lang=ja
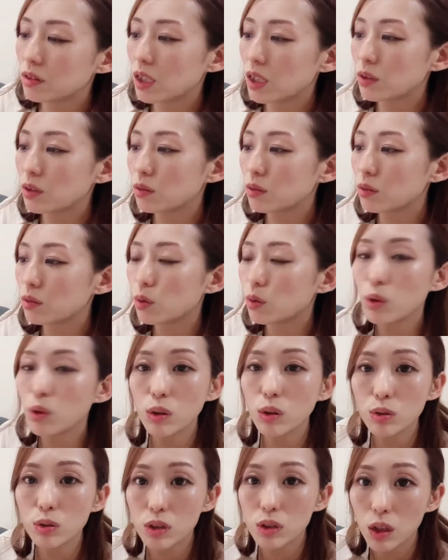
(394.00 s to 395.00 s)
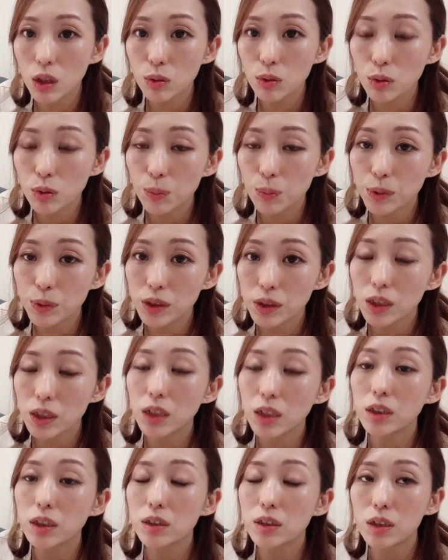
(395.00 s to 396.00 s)
あのオイコス買おうと思ってた
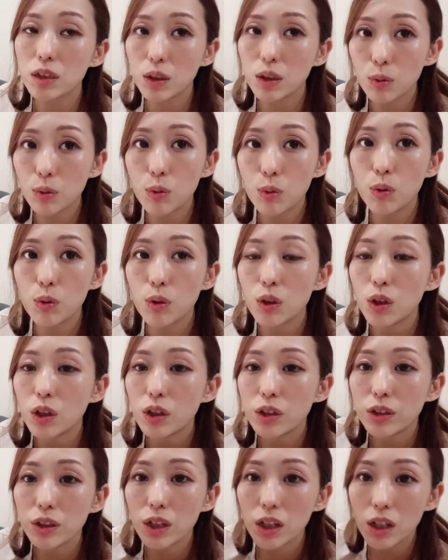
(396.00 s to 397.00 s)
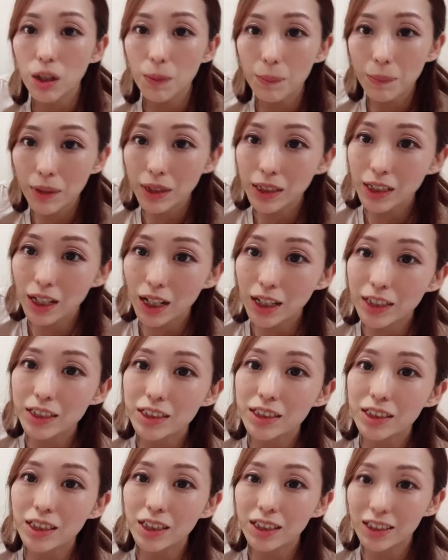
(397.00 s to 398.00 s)
んですけどなんか目に入っ
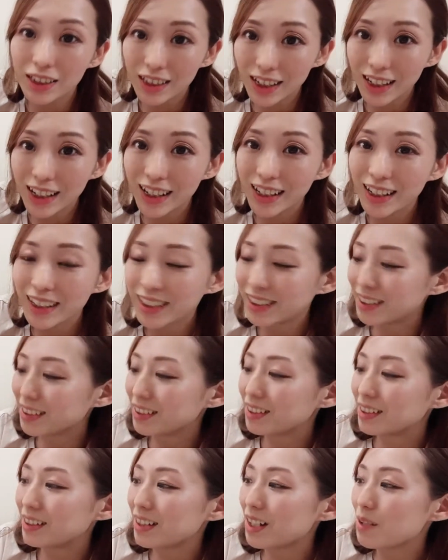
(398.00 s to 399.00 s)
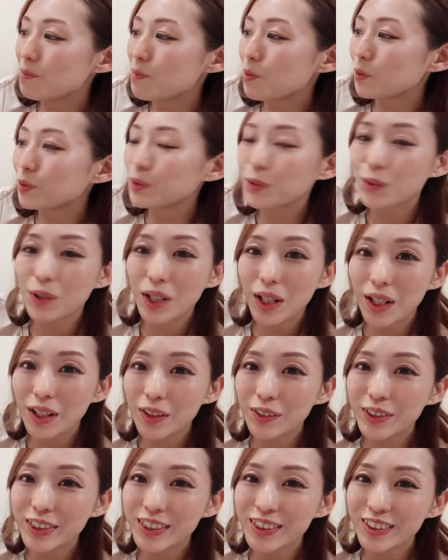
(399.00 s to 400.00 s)
ちゃってレモンとか
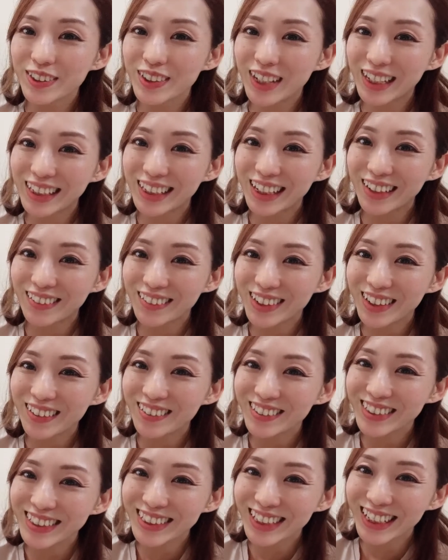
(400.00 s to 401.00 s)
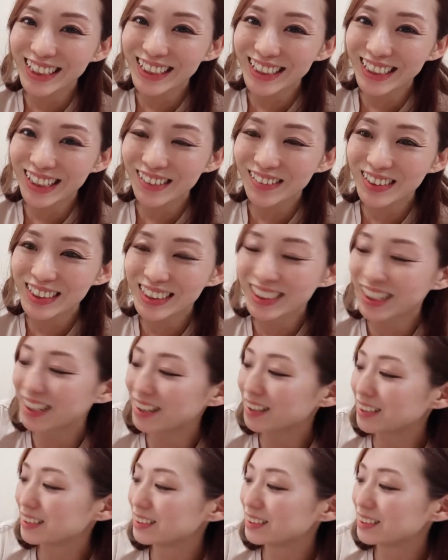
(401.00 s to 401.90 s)
美味しそうだったのでこっち買っちゃいました